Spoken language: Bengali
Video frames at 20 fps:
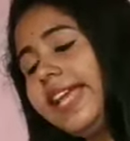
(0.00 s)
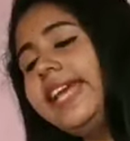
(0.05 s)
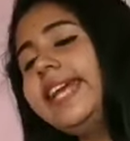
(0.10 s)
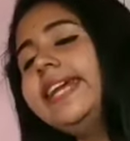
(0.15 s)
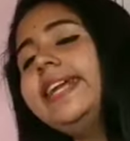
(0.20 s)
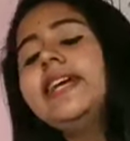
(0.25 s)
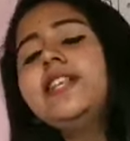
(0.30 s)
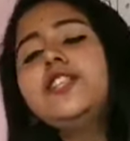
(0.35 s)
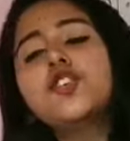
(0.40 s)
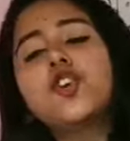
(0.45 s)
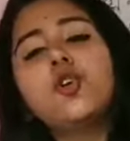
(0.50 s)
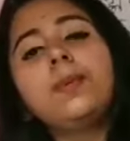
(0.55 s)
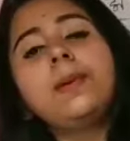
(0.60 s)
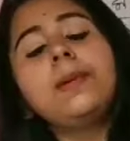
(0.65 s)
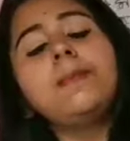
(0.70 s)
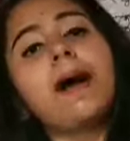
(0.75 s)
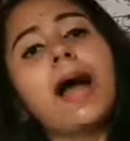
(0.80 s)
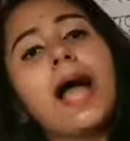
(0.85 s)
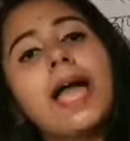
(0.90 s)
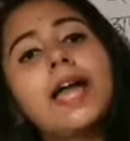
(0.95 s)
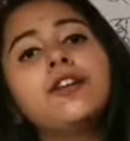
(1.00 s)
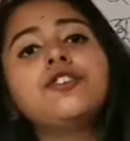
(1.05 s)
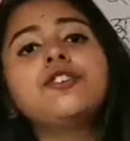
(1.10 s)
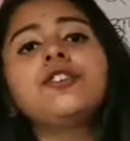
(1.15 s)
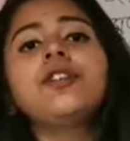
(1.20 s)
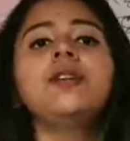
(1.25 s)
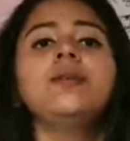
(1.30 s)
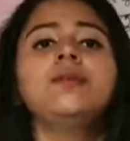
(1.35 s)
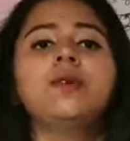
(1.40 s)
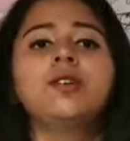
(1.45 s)
ইংরেজ কবি
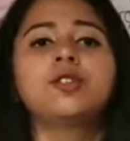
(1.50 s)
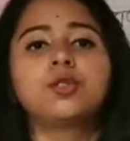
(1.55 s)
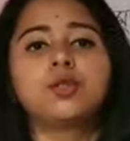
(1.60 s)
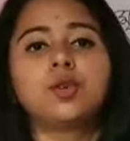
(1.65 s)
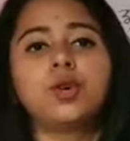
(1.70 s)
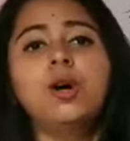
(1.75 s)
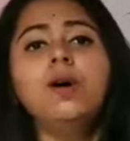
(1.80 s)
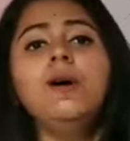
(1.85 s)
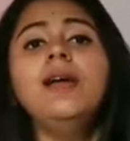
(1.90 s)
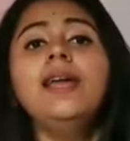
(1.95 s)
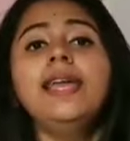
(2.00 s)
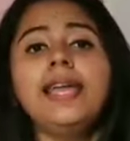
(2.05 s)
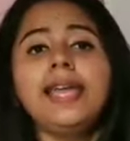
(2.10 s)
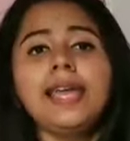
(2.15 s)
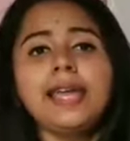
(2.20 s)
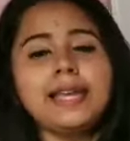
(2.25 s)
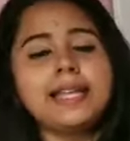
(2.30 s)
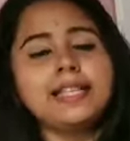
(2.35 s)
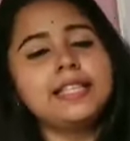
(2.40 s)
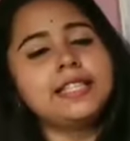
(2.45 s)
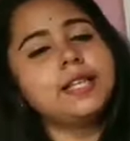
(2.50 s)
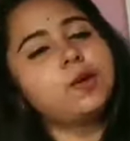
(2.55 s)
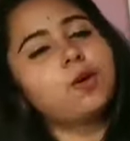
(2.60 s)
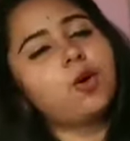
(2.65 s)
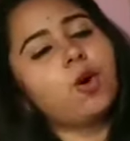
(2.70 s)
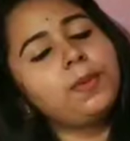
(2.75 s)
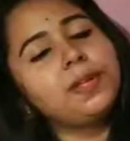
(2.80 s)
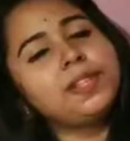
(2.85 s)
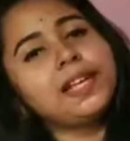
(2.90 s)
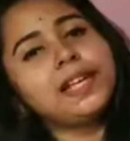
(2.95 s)
বাইরনের মতো ইংরেজিতে
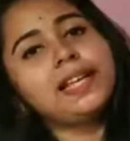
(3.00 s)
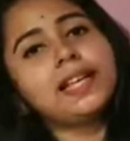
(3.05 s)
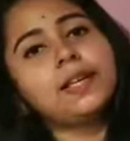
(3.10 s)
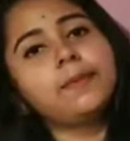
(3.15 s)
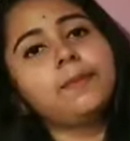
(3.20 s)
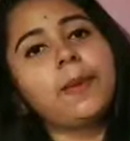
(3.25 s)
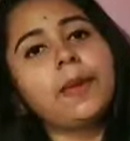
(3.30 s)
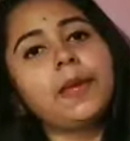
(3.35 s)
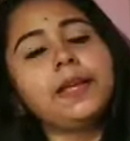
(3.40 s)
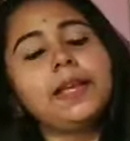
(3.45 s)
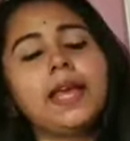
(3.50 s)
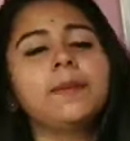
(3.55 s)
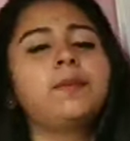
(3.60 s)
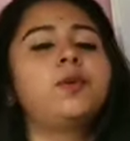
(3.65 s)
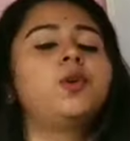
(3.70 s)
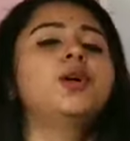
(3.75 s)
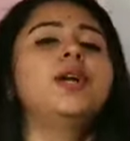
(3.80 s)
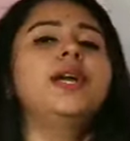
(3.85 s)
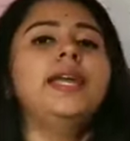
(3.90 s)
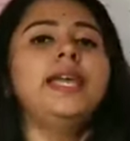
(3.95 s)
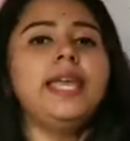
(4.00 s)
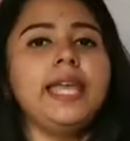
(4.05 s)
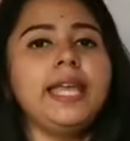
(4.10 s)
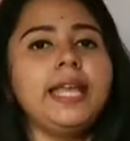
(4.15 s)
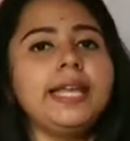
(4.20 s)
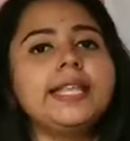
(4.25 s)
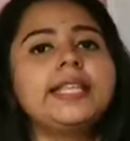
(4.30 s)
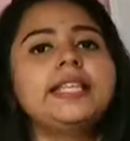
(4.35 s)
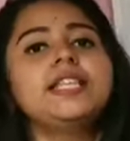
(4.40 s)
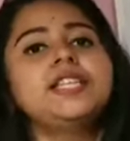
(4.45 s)
কবিতা লিখবেন এবং
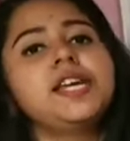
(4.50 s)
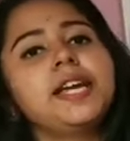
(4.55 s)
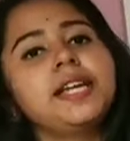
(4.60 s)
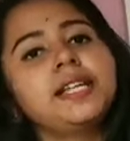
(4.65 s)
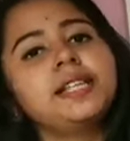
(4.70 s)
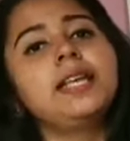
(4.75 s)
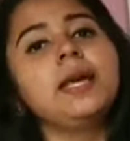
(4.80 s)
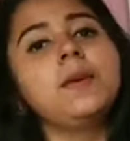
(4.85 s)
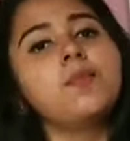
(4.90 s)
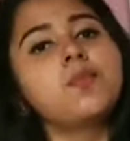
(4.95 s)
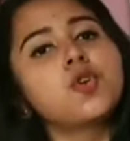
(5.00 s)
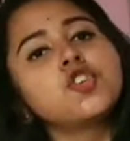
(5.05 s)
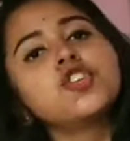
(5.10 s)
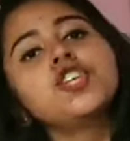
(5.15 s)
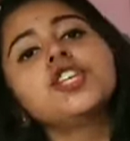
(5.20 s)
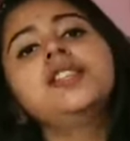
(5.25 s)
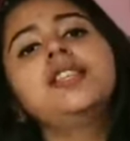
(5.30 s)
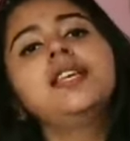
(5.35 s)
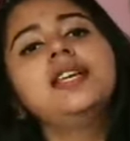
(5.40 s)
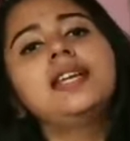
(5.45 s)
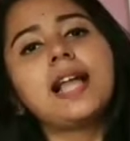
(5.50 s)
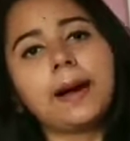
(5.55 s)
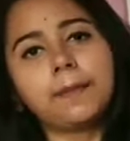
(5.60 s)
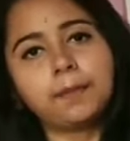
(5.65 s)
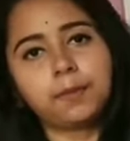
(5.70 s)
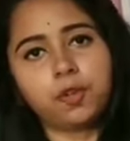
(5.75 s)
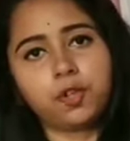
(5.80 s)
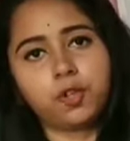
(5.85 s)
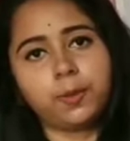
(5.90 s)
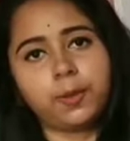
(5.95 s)
ইংরেজি সাহিত্যে প্রসিদ্ধি
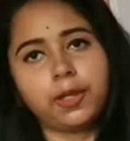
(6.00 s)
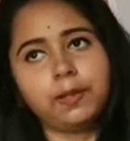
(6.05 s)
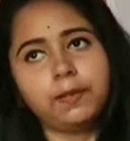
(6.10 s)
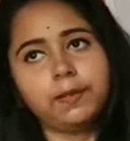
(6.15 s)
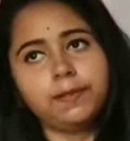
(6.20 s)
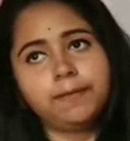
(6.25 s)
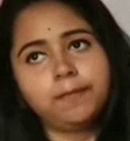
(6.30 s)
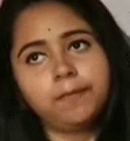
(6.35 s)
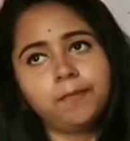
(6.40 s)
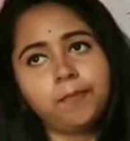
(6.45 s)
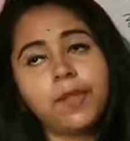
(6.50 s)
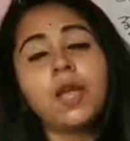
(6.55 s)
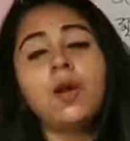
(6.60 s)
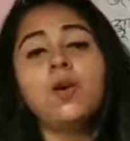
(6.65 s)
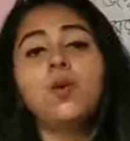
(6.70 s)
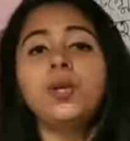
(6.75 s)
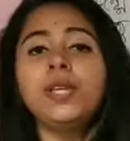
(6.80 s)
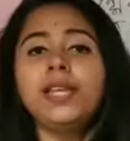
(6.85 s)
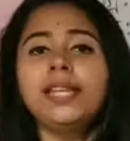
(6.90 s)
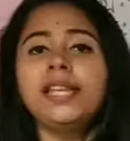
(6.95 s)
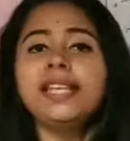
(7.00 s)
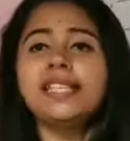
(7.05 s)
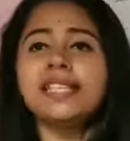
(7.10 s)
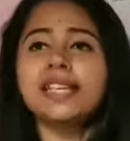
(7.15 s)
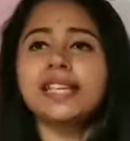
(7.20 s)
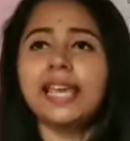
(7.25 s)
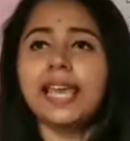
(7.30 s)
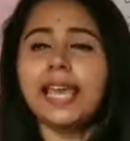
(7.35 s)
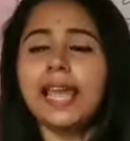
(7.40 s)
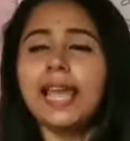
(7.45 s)
লাভ করবেন উনি
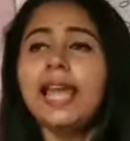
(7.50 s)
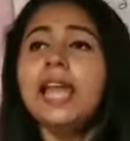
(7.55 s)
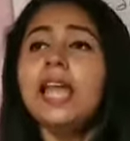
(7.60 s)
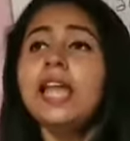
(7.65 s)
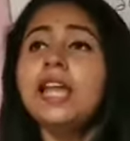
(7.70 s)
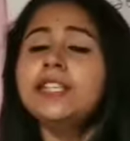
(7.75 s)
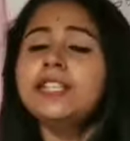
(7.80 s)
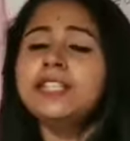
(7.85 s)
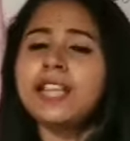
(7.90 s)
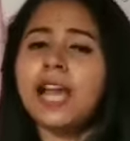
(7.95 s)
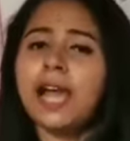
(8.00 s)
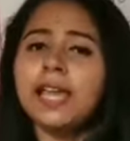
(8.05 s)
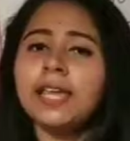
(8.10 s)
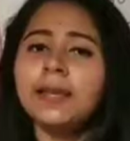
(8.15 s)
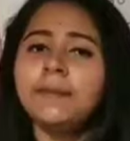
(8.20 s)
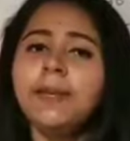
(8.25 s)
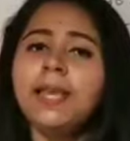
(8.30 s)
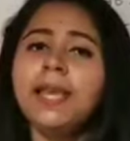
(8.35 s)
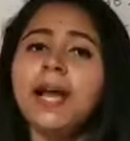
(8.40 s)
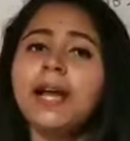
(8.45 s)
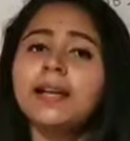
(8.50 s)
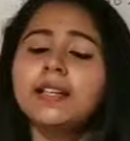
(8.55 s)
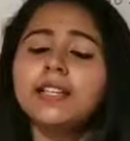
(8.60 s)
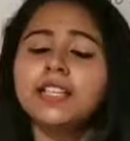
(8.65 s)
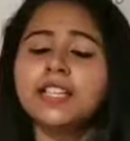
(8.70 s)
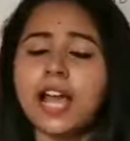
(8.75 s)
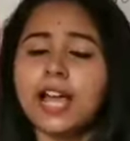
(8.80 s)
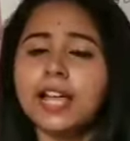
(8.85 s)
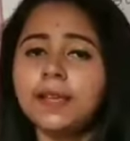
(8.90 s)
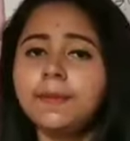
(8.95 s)
নিজেকে সাহেবিয়া
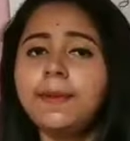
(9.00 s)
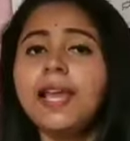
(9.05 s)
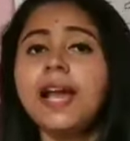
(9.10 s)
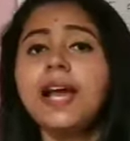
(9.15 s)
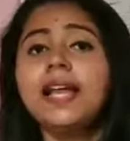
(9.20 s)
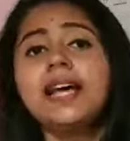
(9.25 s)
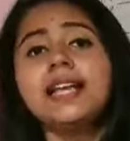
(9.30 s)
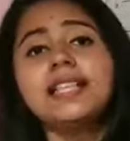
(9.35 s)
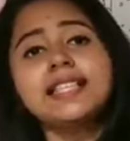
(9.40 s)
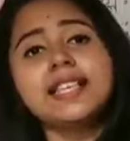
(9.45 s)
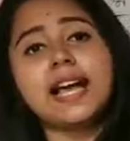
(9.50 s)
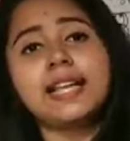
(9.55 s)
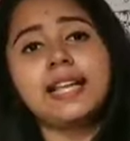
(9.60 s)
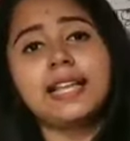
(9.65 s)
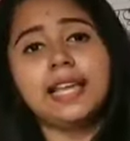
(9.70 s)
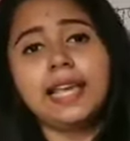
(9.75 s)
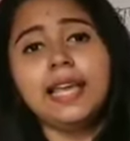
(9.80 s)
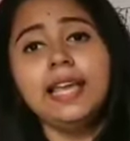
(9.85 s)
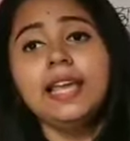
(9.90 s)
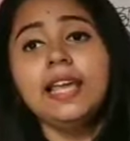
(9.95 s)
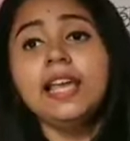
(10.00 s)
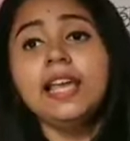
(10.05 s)
সাহেবিয়ানা চালে